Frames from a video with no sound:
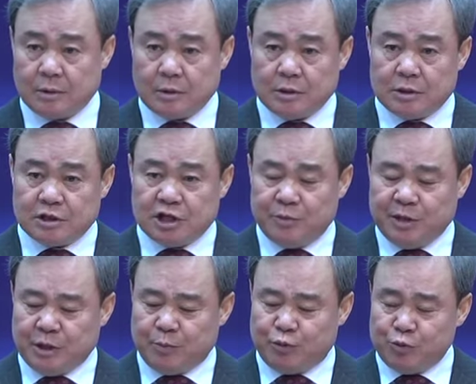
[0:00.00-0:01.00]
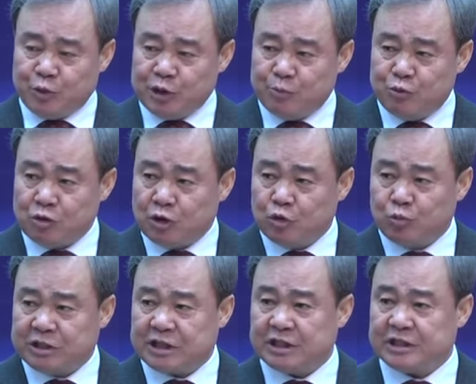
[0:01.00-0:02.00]
처음에는 부모님 물건
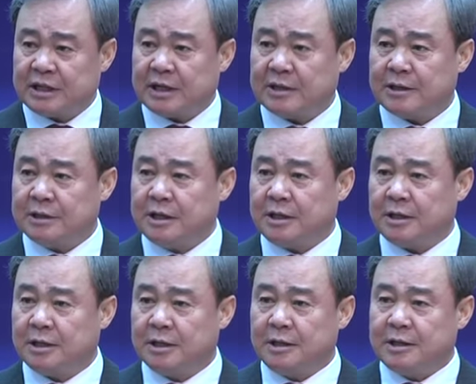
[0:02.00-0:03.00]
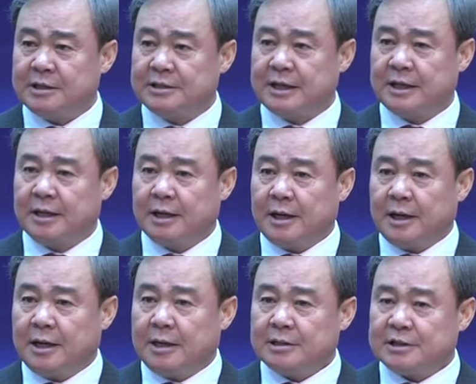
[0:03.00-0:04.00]
훔치기 시작하더니 이제
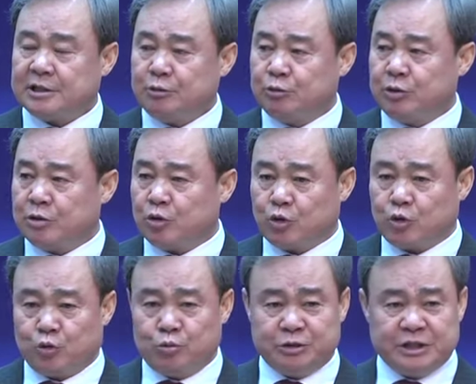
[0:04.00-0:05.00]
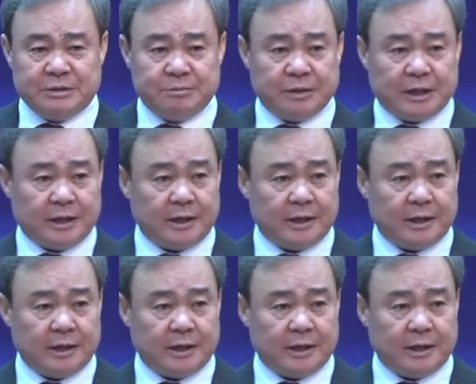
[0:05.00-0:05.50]
친구들 것도 훔칩니다.